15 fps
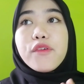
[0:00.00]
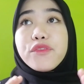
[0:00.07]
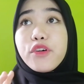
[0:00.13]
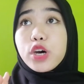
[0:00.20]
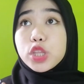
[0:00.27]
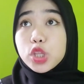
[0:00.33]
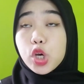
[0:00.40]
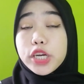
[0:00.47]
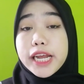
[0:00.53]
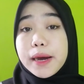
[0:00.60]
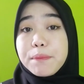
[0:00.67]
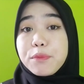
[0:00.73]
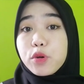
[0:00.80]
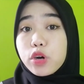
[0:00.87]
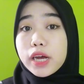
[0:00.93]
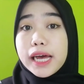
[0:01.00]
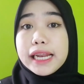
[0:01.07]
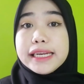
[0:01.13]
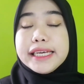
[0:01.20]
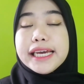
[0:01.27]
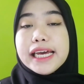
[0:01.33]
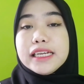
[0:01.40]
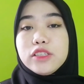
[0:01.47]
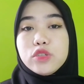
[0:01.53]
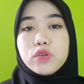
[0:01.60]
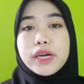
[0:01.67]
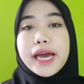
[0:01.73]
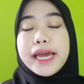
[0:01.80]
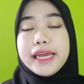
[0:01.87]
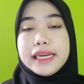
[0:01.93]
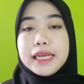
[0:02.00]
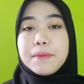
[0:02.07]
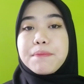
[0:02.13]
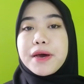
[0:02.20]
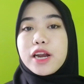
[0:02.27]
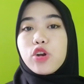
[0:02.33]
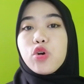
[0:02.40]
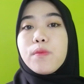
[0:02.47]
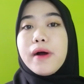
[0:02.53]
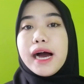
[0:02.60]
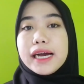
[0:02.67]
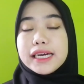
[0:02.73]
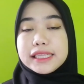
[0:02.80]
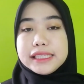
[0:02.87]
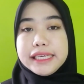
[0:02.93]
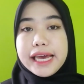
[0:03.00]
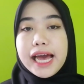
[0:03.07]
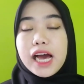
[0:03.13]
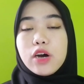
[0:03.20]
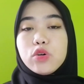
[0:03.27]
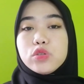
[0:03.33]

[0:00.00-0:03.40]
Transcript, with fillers: foto dapur kalian juga ini perlu banget ya